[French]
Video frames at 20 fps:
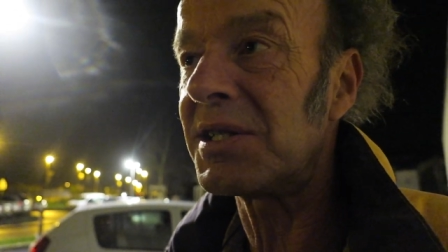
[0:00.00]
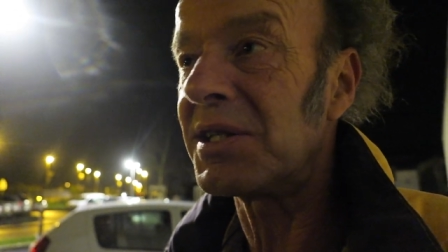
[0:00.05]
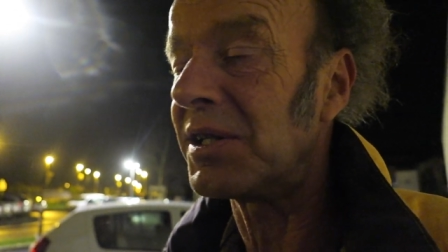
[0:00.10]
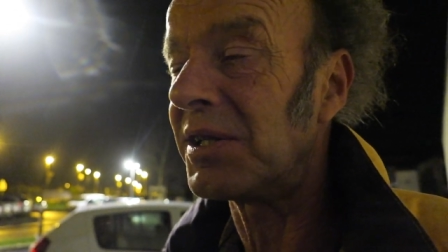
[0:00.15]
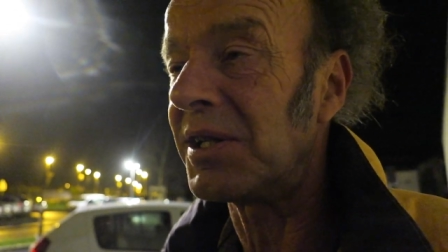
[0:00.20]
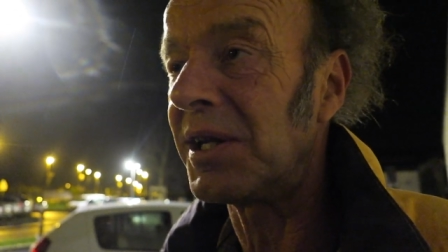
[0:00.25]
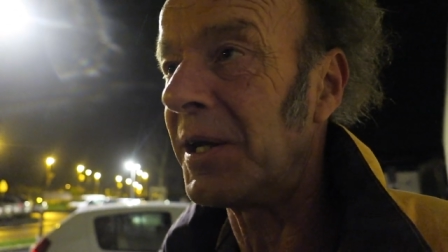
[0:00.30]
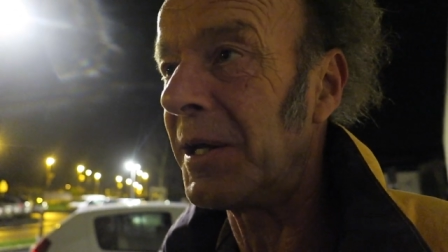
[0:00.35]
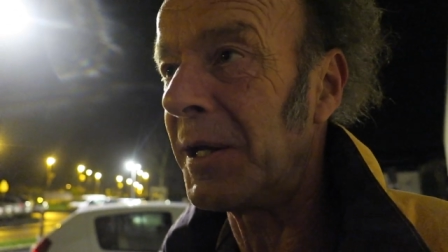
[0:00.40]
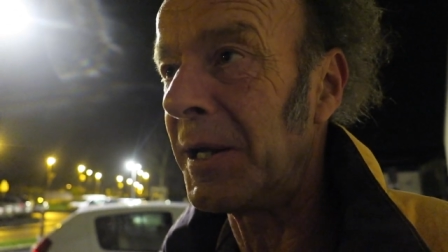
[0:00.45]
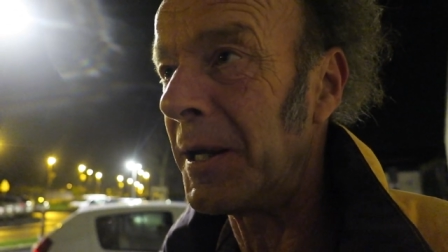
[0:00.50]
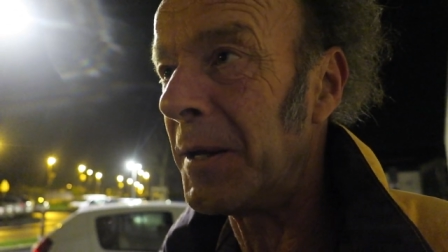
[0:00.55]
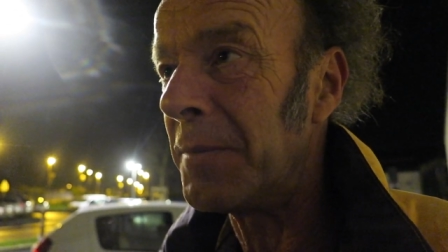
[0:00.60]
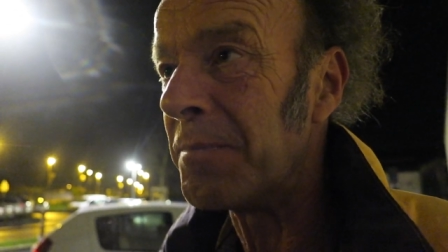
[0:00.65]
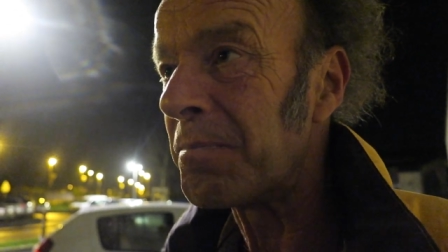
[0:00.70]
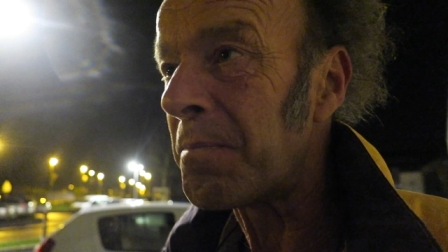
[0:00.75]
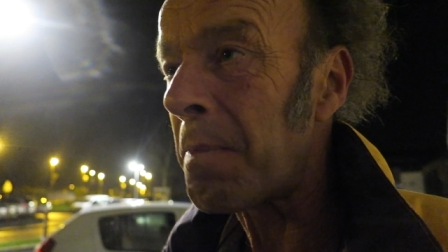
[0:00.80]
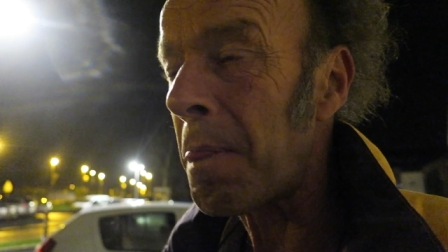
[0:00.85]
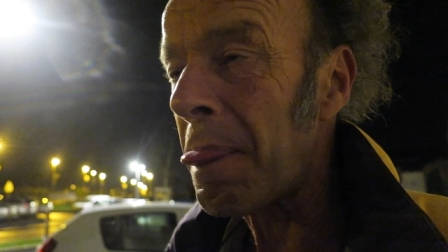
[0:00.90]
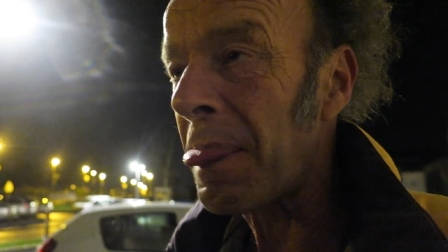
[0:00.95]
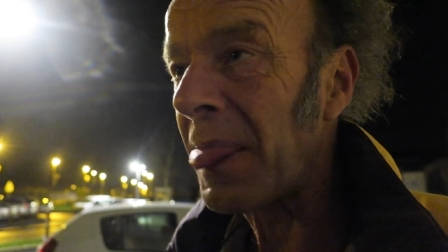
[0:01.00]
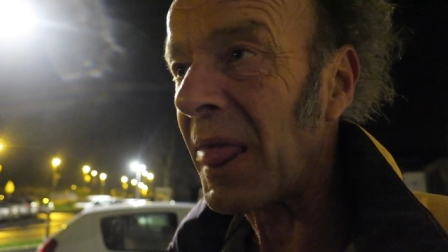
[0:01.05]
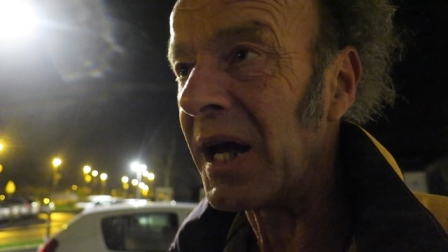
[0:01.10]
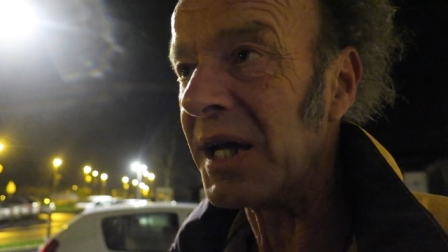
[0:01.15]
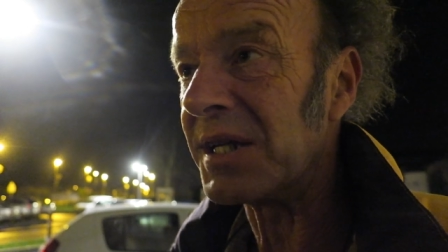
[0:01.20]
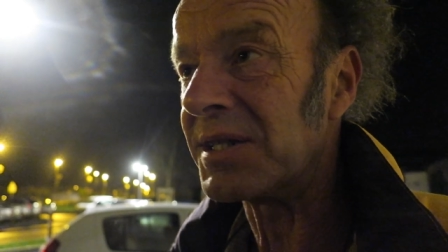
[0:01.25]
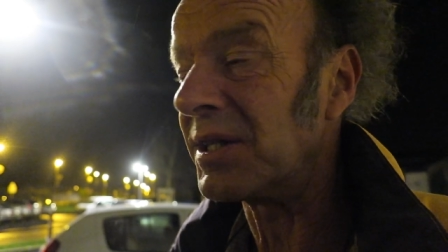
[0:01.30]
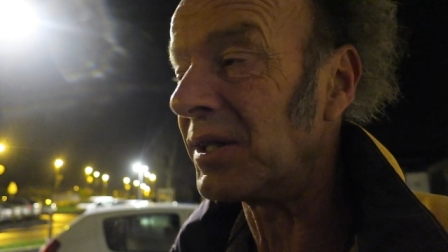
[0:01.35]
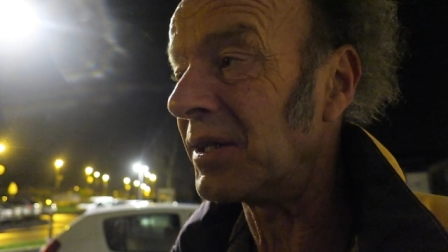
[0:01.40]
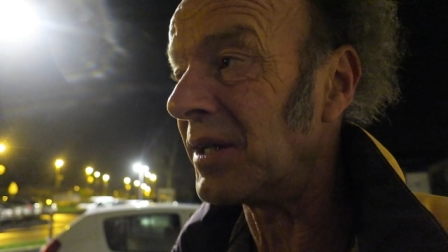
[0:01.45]
C'était
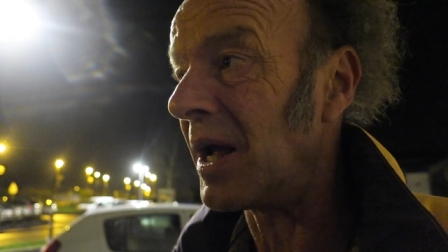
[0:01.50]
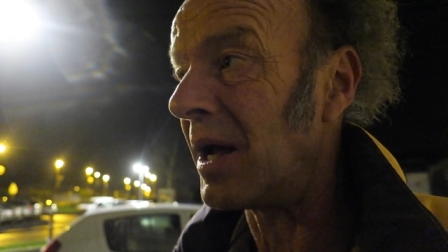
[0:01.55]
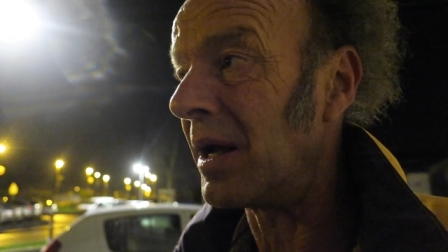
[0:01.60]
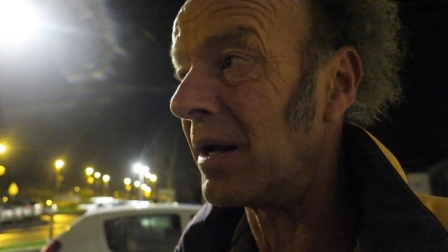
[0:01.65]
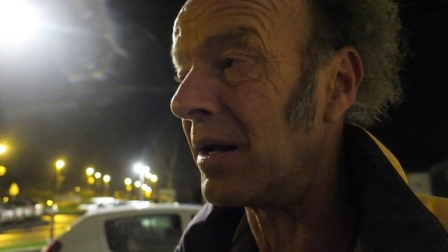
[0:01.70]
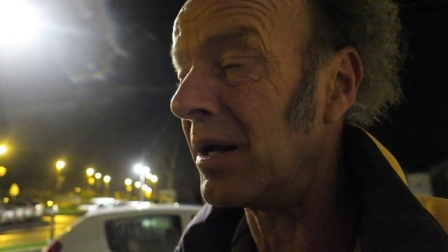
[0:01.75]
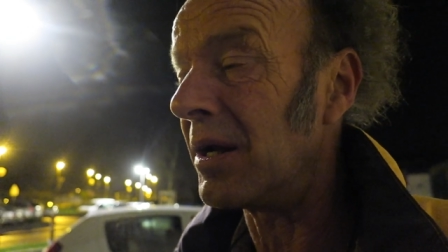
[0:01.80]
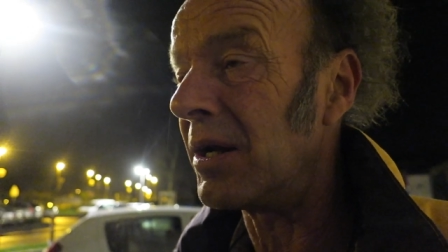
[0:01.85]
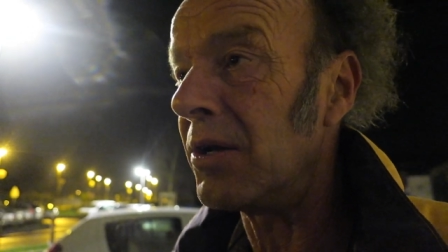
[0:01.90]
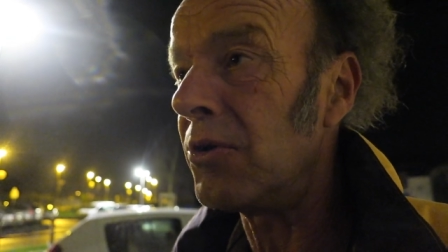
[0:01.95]
et c'était un